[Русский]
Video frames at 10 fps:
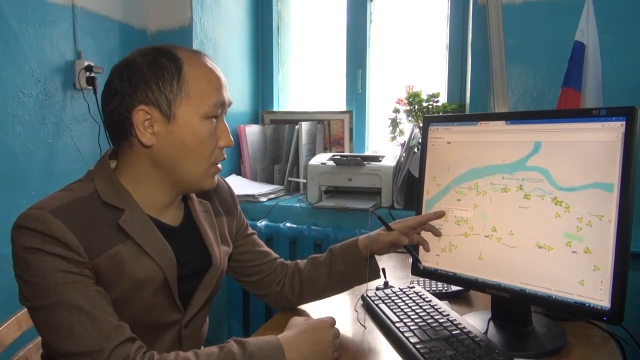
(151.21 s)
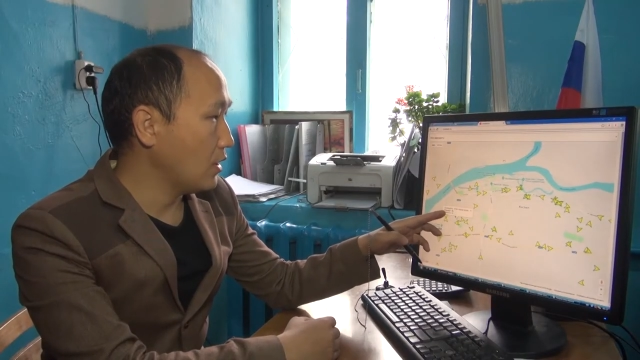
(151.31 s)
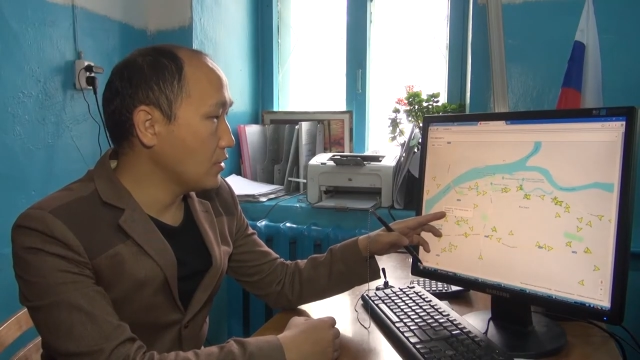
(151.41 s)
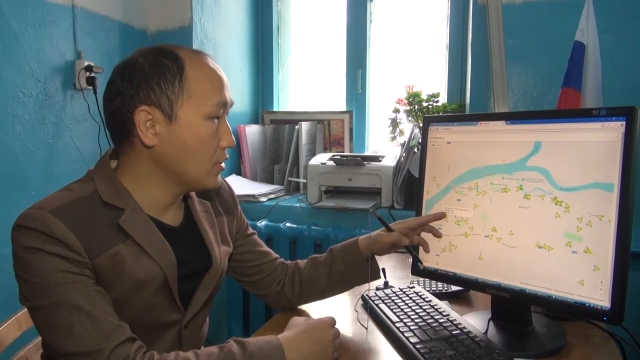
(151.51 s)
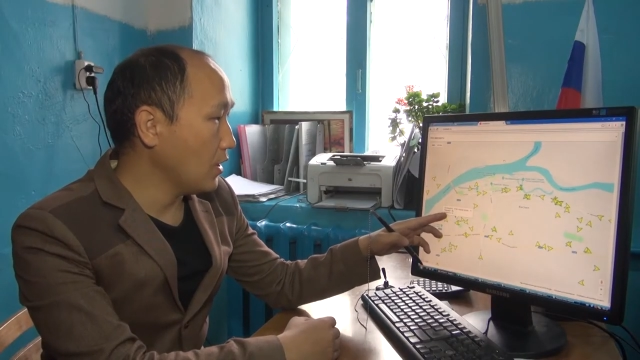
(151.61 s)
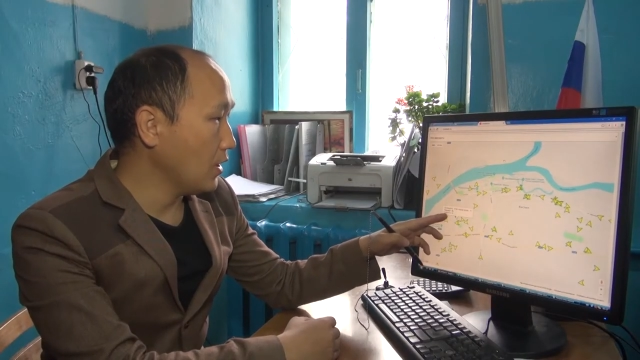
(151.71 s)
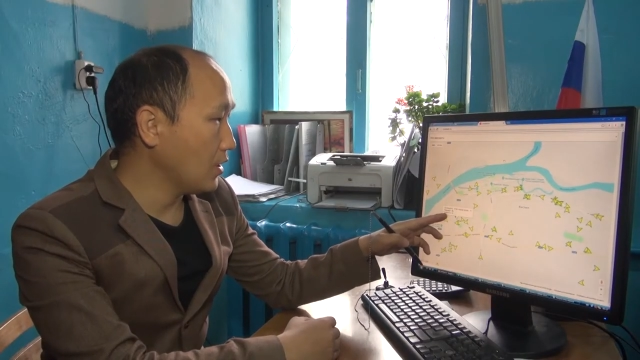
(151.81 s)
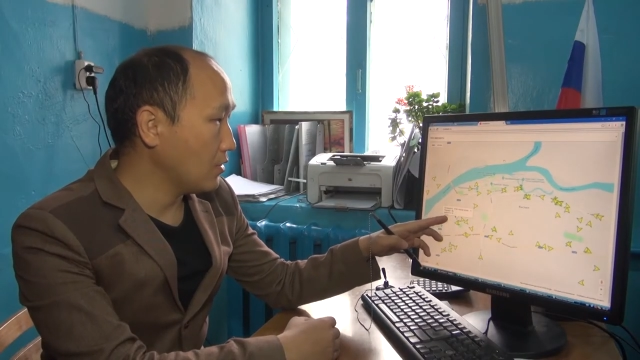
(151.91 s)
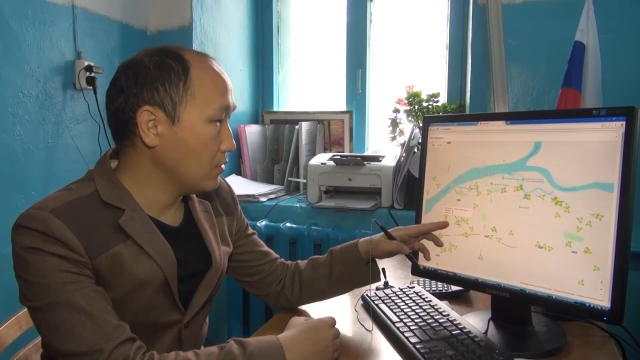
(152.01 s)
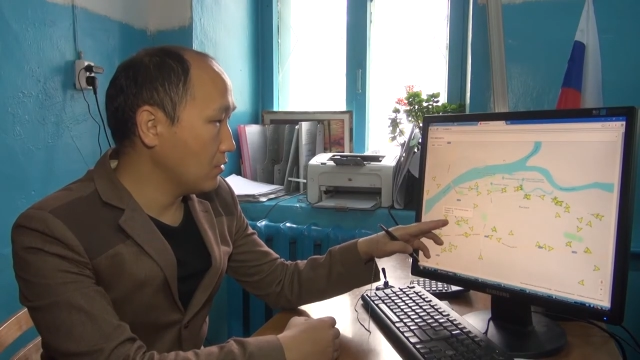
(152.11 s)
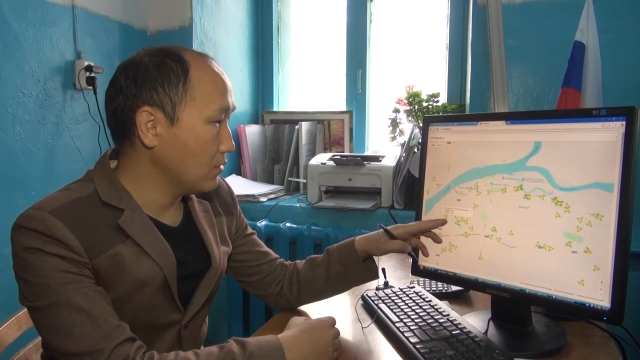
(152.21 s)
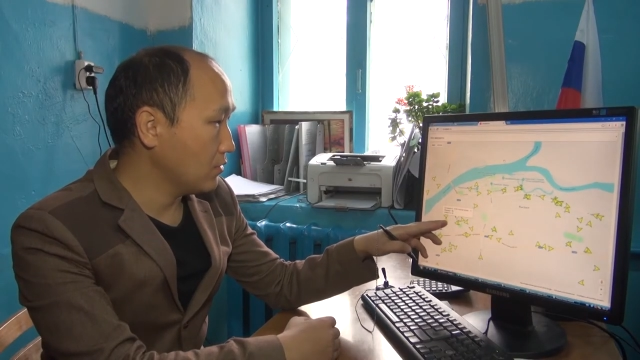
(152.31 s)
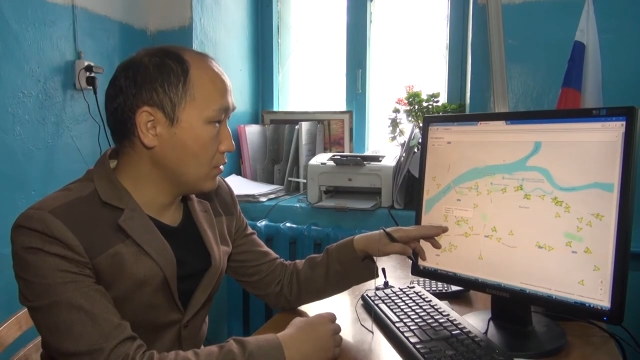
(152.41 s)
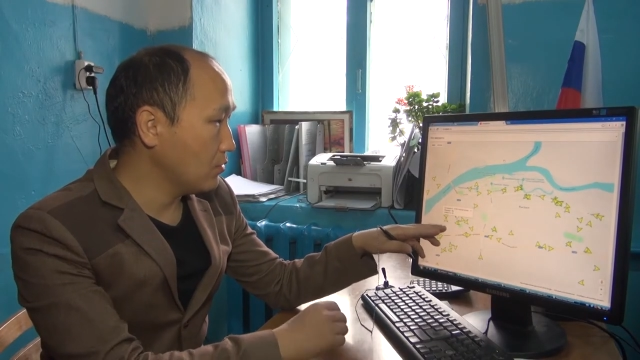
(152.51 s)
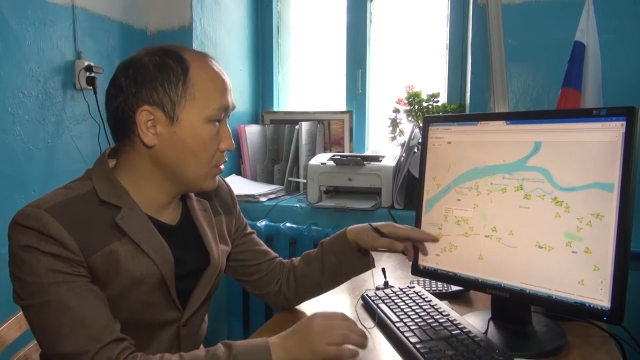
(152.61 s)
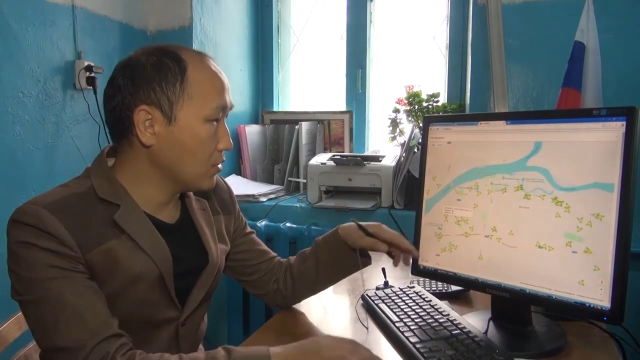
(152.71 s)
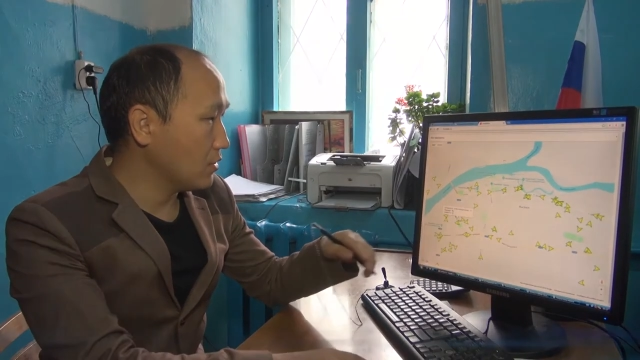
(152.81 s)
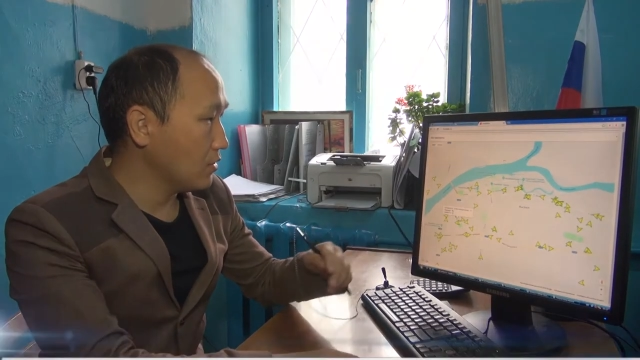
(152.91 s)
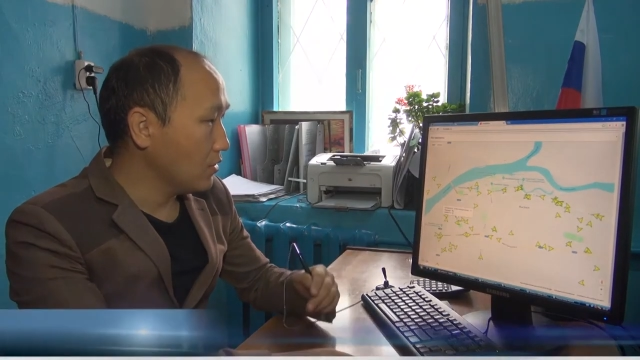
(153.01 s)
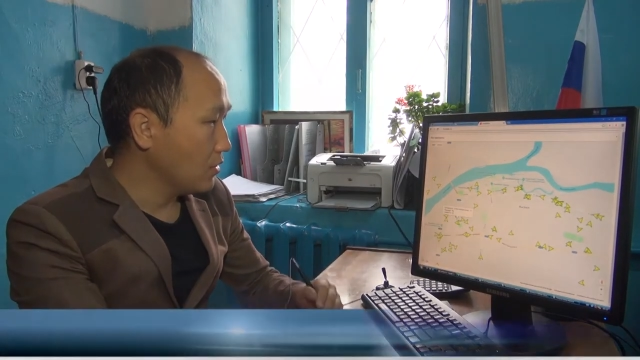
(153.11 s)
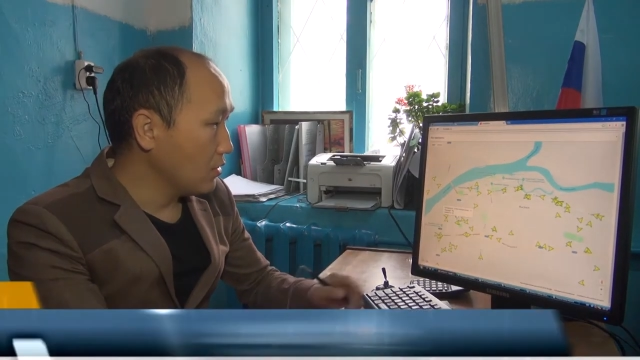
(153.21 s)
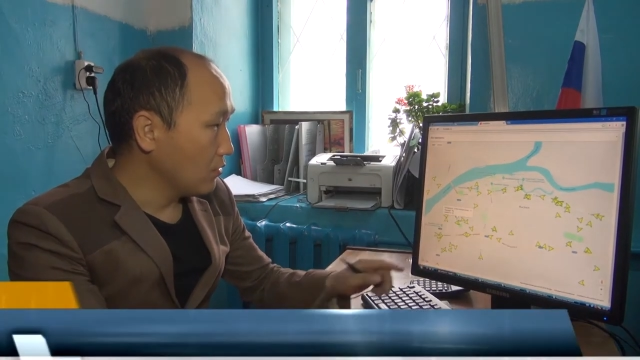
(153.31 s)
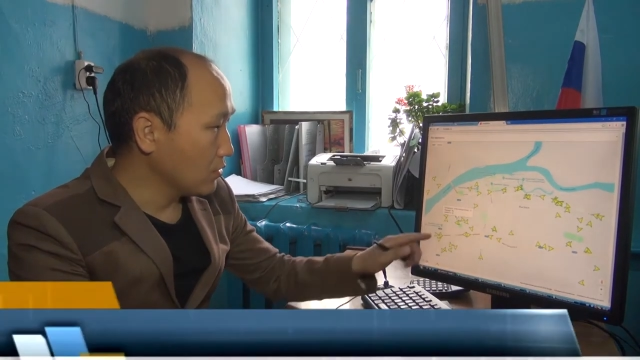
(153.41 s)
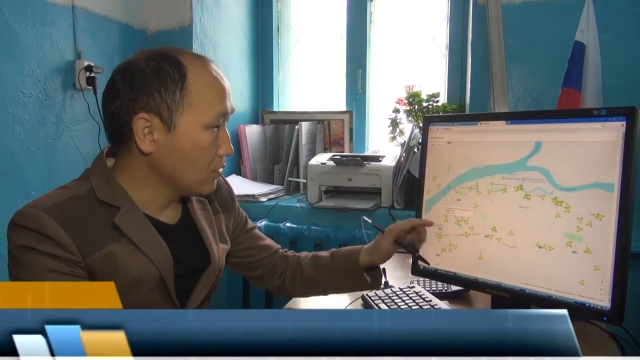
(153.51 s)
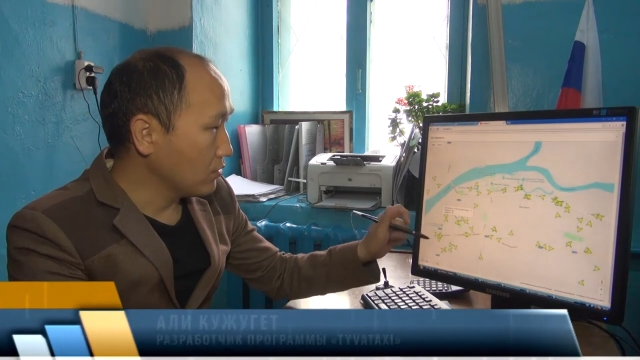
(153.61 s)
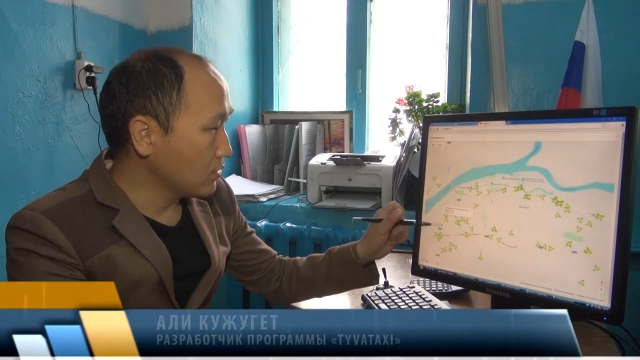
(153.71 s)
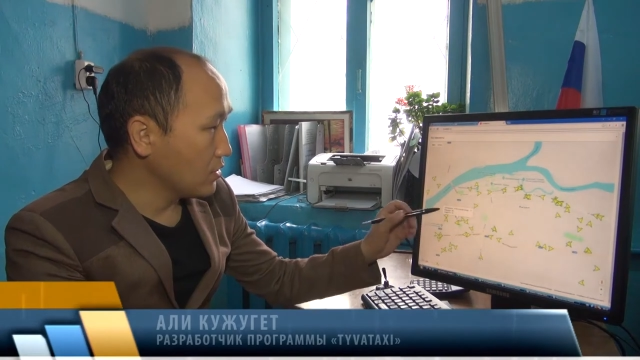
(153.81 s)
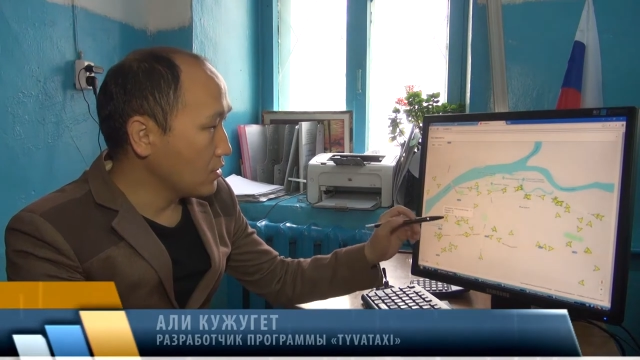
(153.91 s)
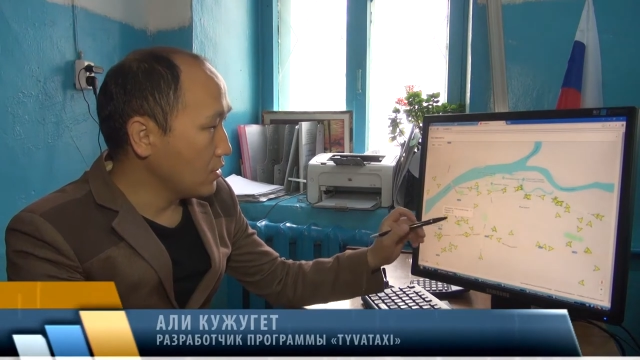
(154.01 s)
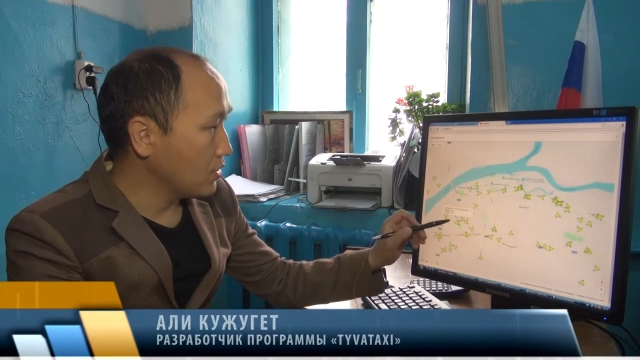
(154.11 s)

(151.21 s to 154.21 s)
эм, ну, именно вот, вот здесь,